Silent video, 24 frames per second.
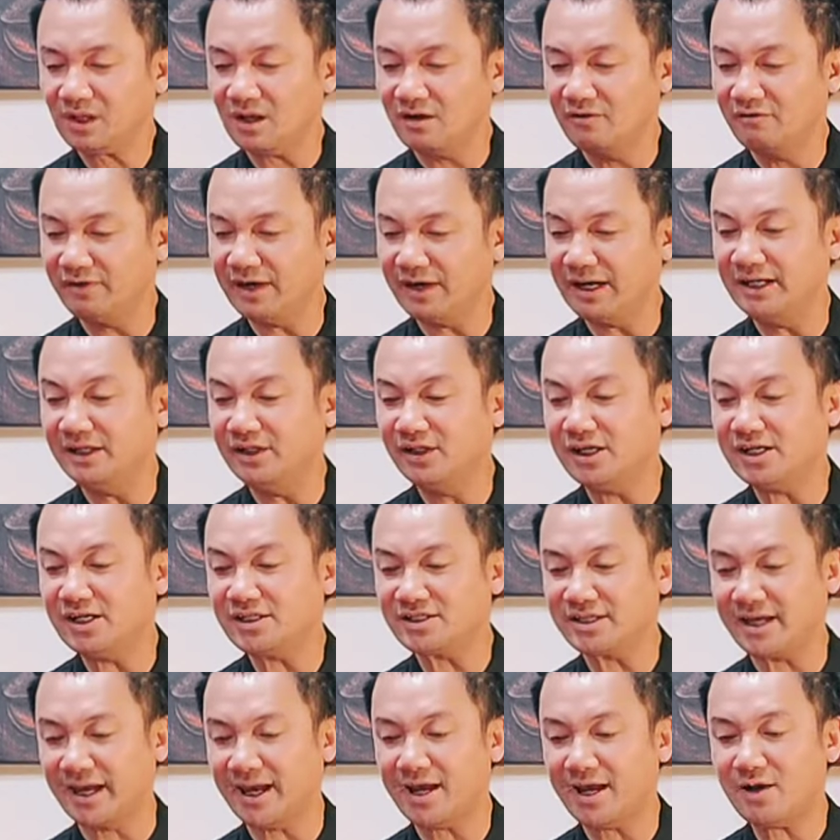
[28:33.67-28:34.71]
vì chia
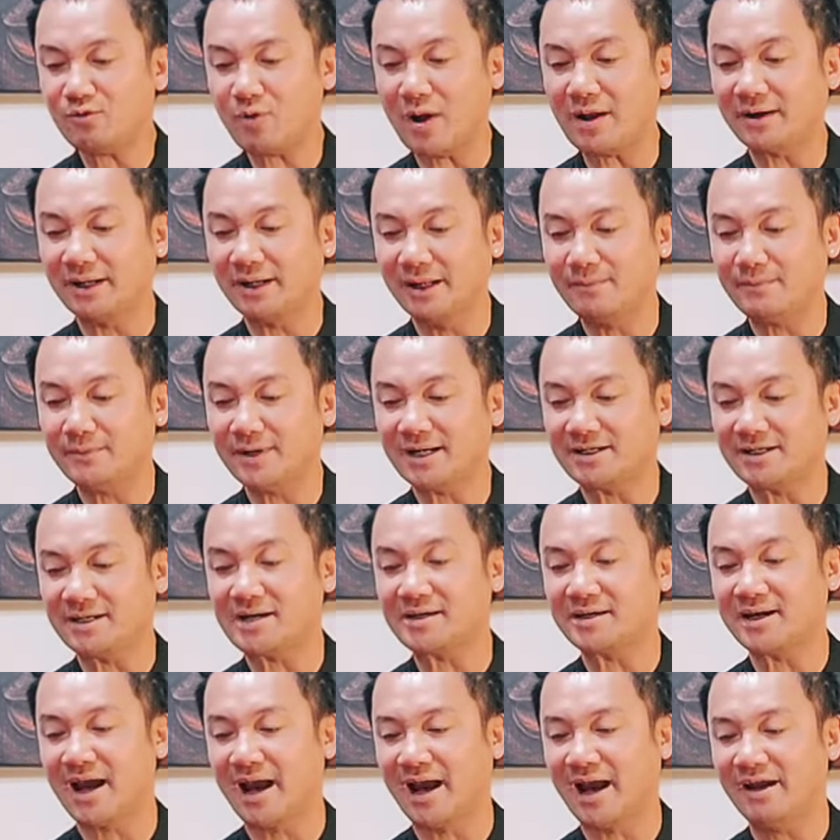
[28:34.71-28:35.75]
sẻ quan điểm gây
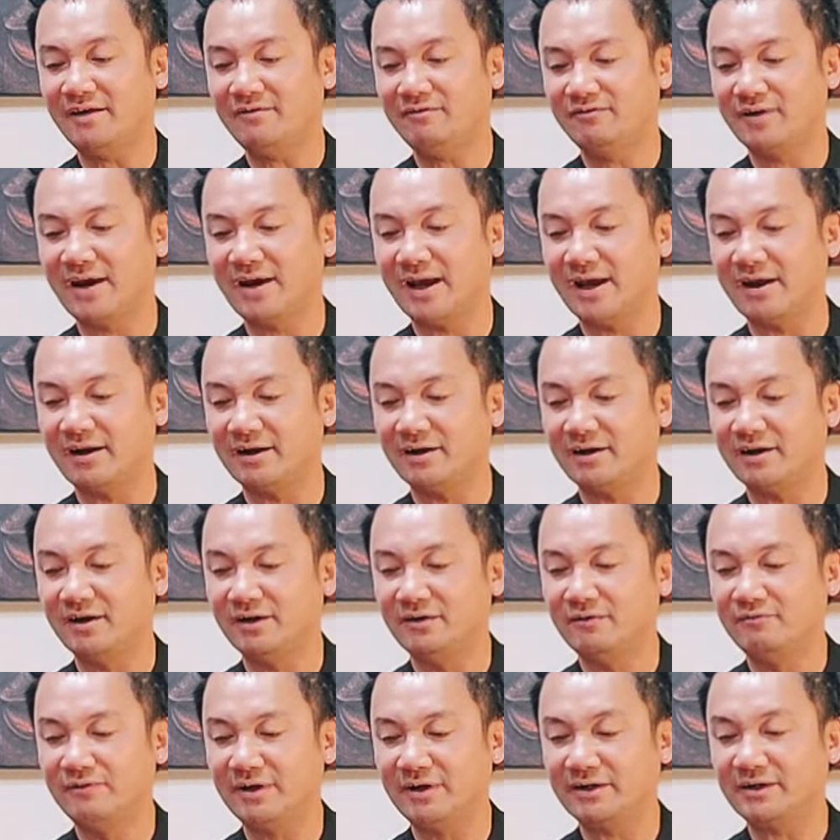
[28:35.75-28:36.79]
tranh cãi về
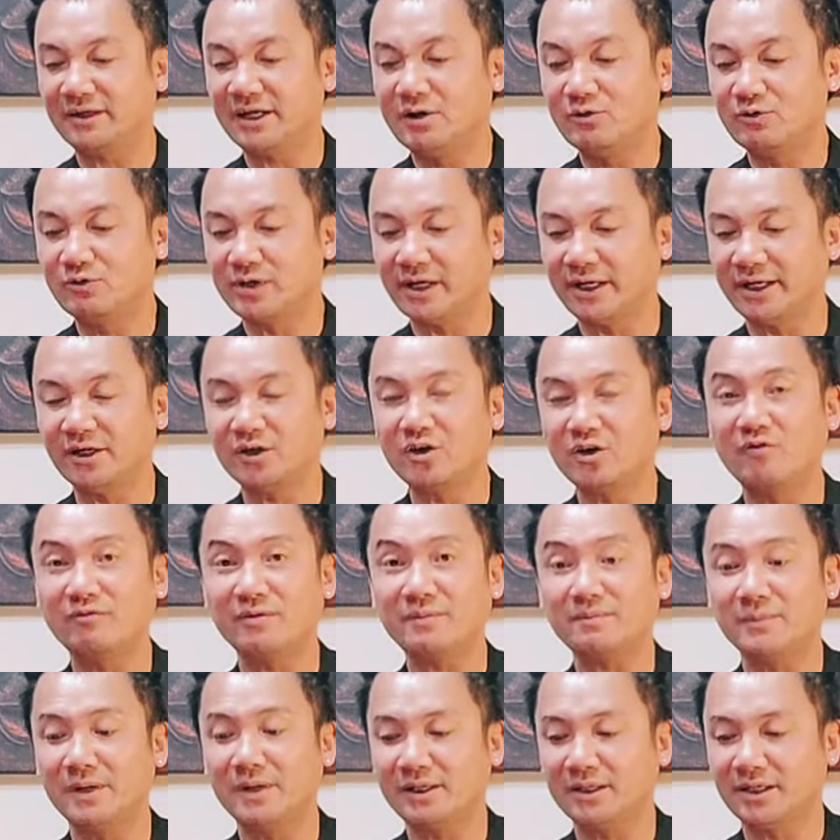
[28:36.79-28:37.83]
việc điều trị
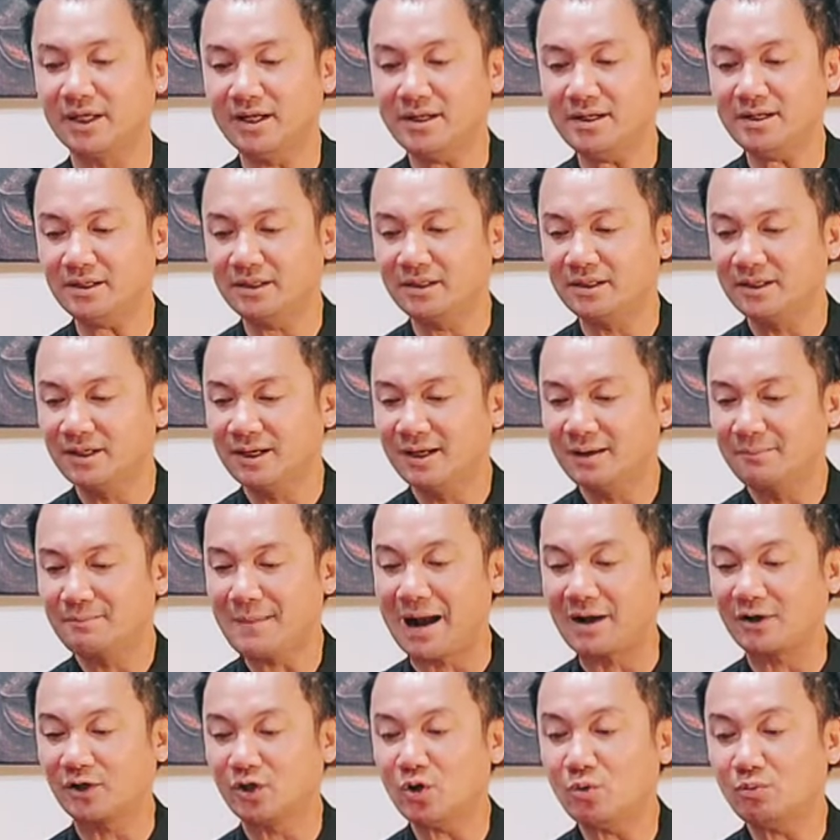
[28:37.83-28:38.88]
COVID-19
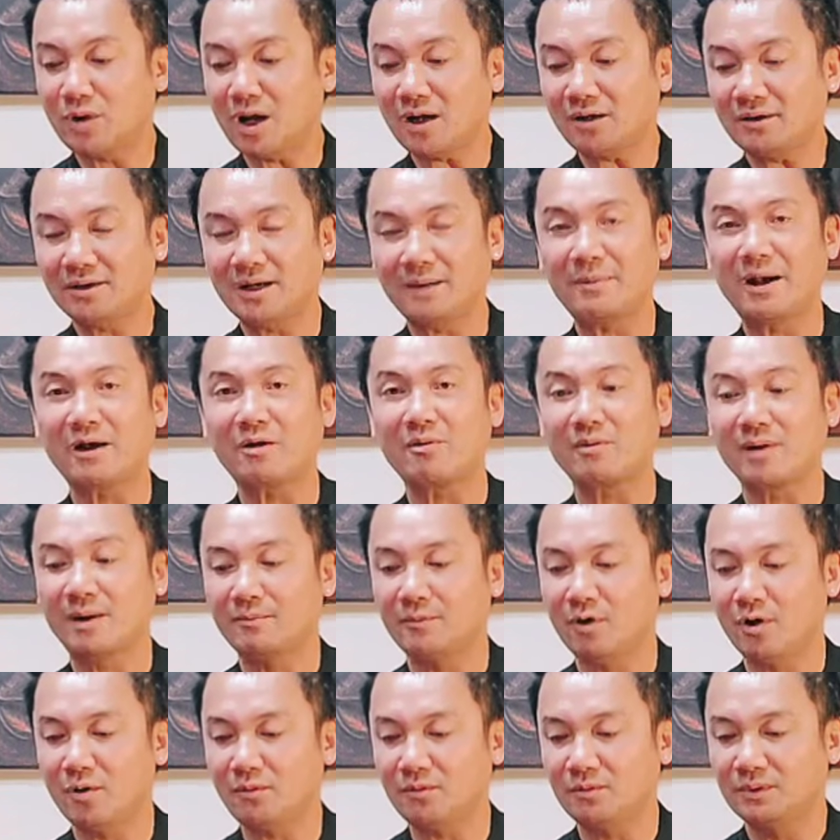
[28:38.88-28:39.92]
bằng dung đất năm
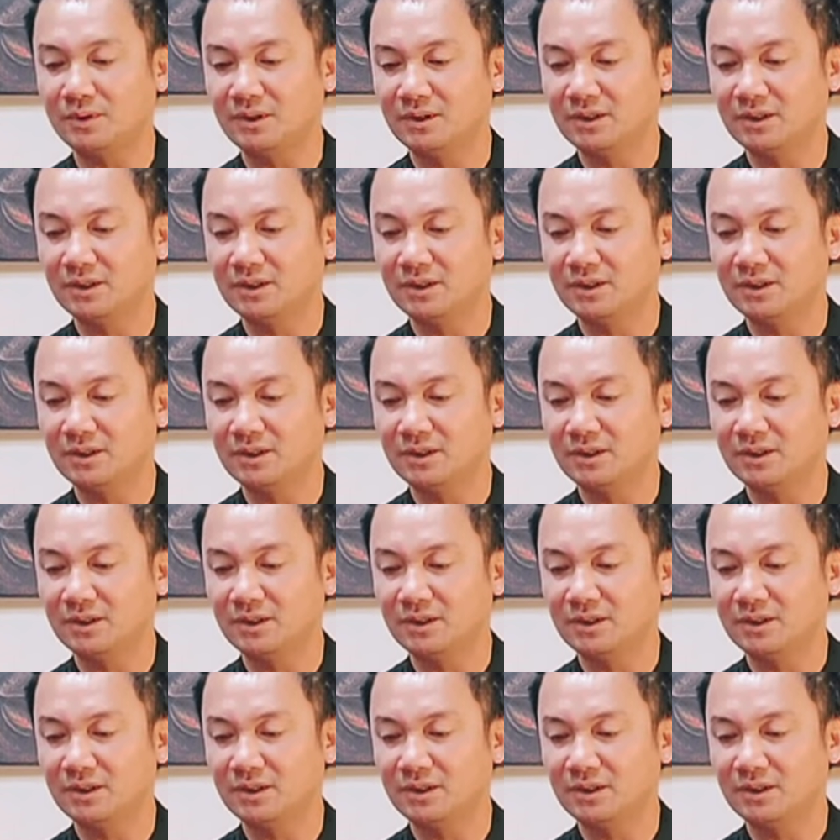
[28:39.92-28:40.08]
2021.